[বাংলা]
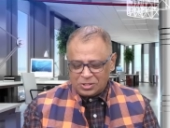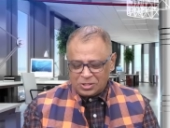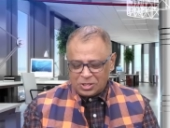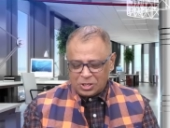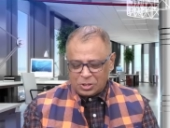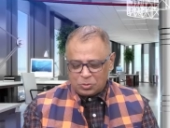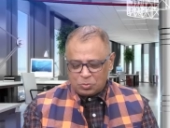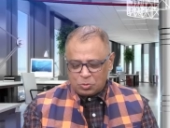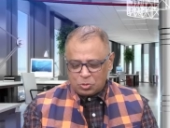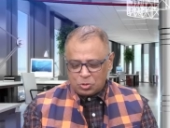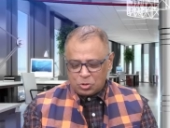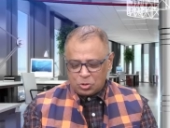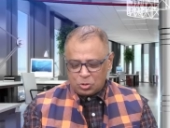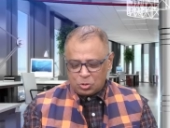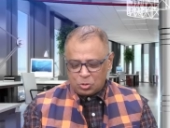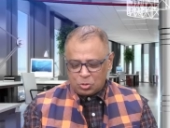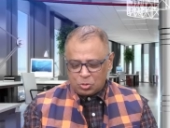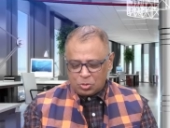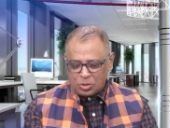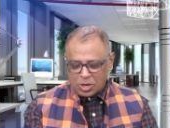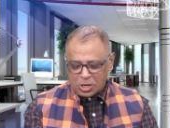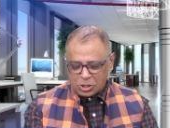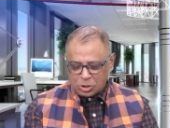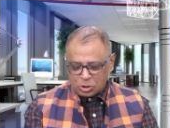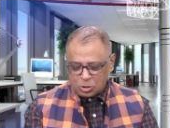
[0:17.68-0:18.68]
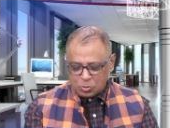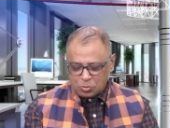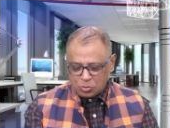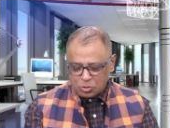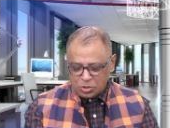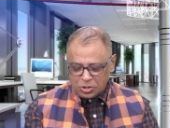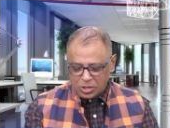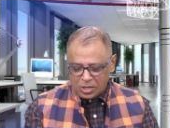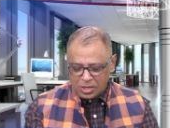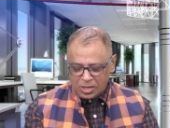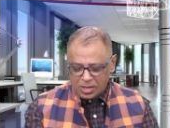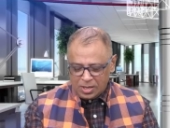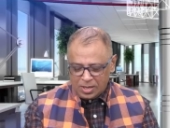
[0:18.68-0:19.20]
শেষ পর্যন্ত
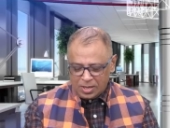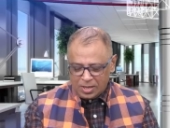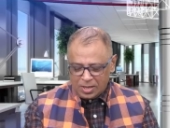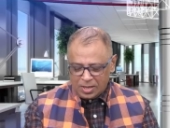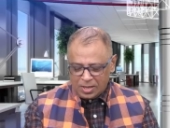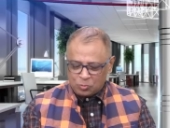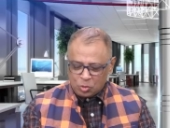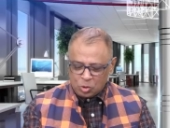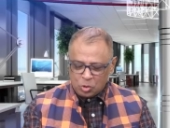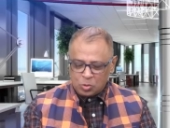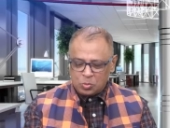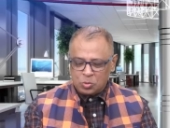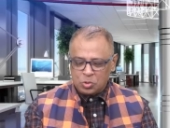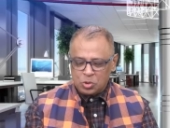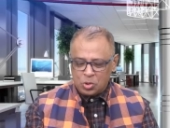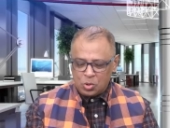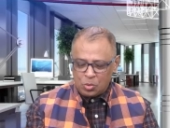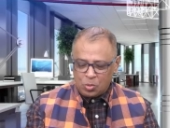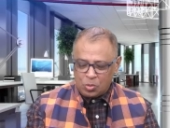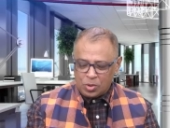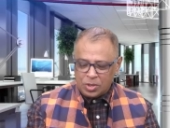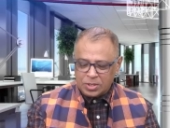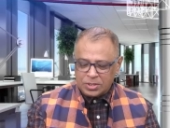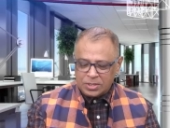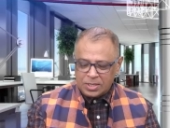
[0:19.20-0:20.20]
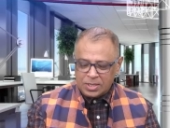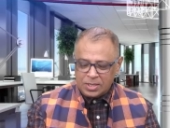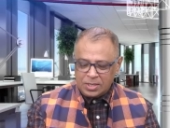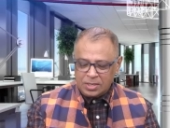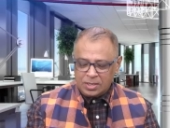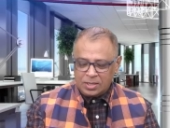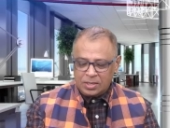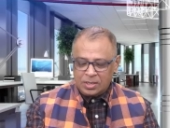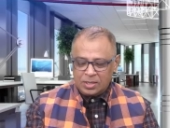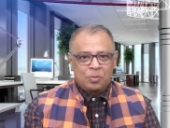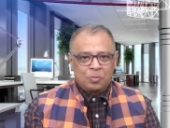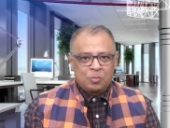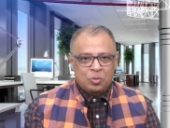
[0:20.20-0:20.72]
রাষ্ট্রপতি অনুমোদন করেছেন
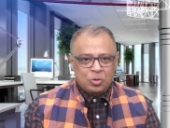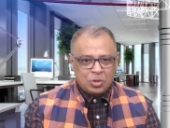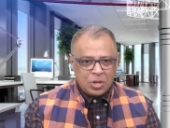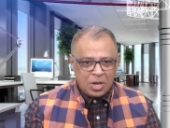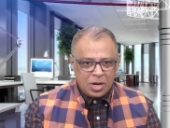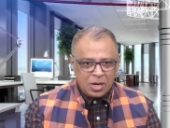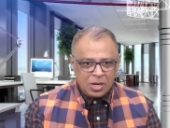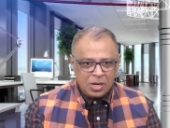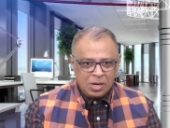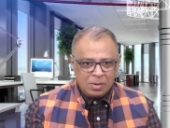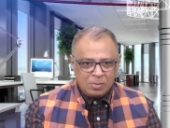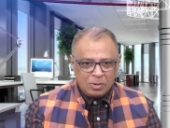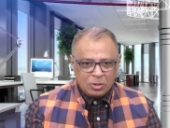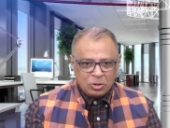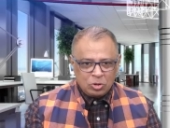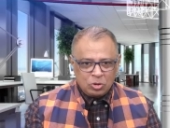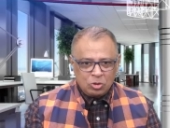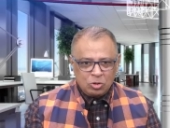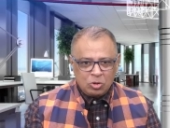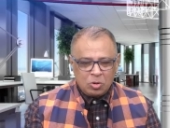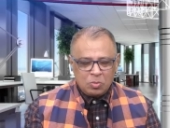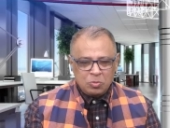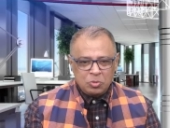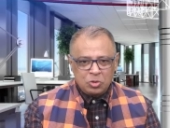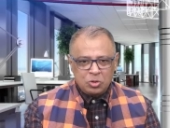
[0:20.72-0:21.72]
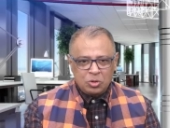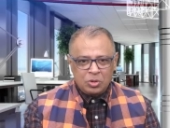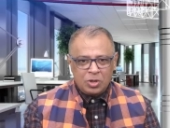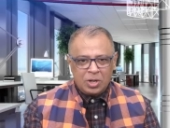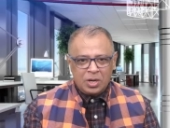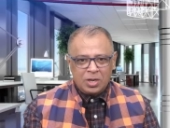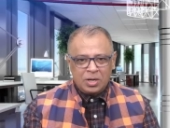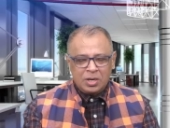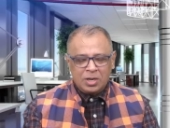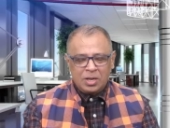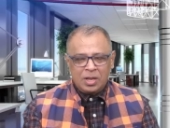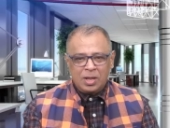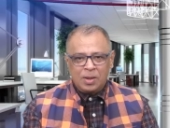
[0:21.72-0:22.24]
প্রধান নির্বাচন
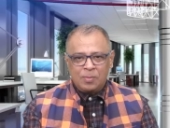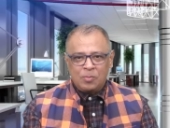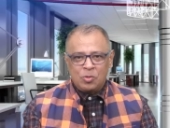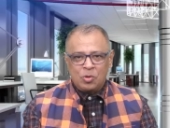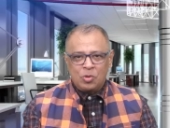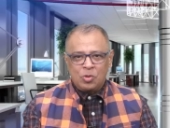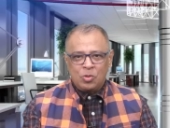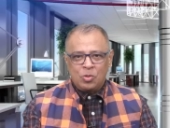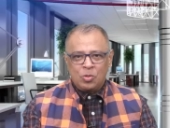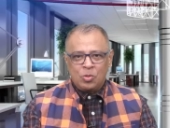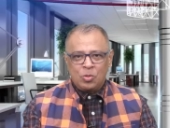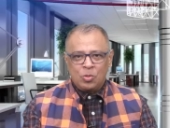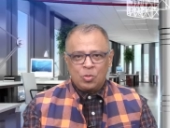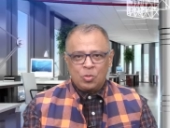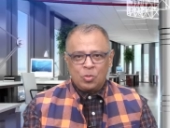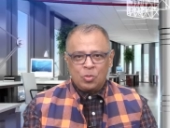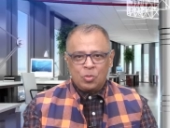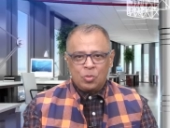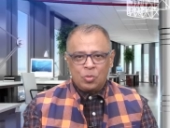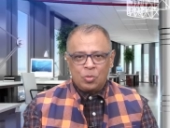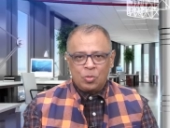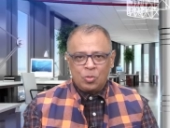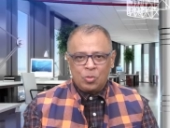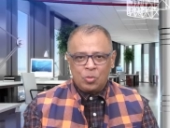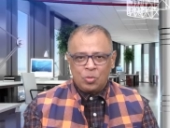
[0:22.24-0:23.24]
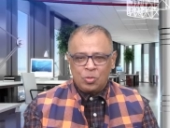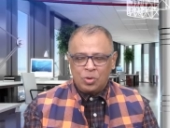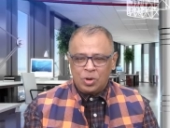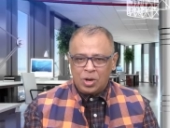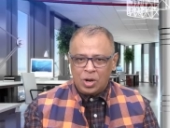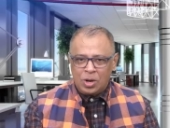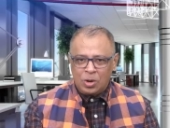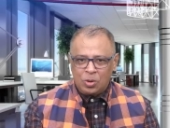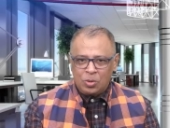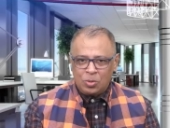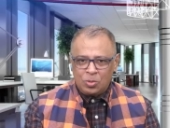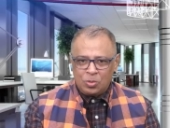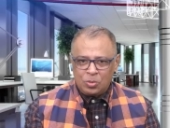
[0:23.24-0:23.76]
কমিশনার এবং
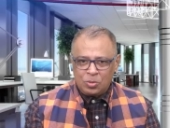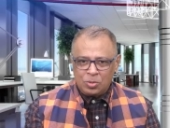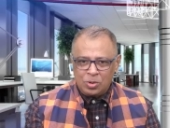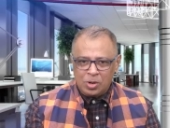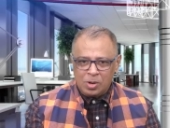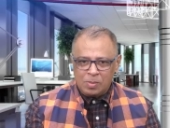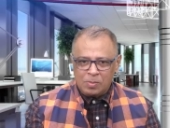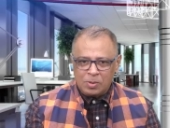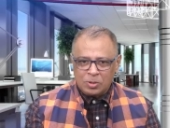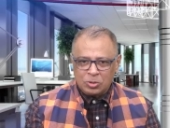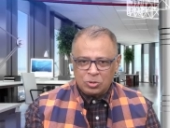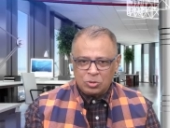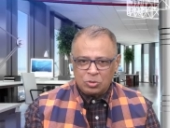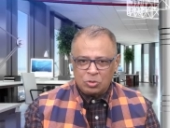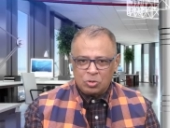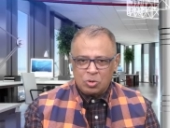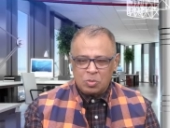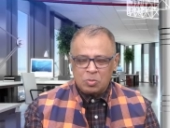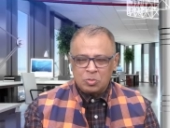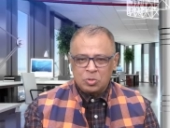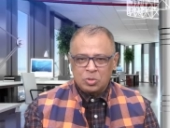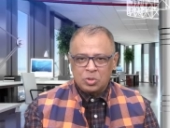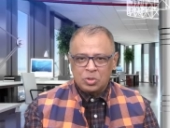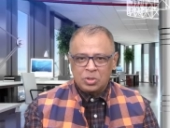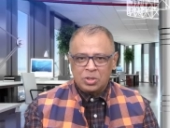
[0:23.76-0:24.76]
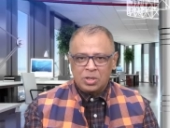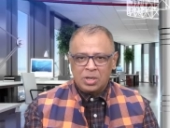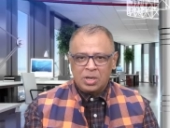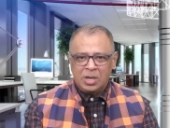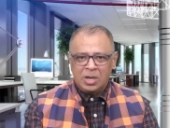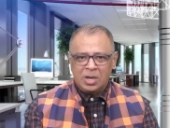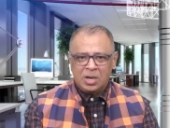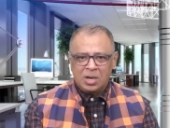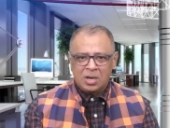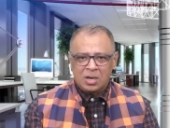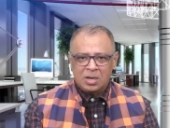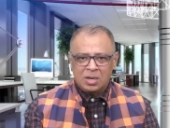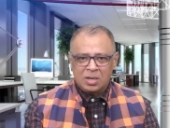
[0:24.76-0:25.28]
অন্যান্য নির্বাচন
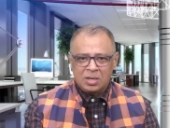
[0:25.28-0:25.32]
কমিশনের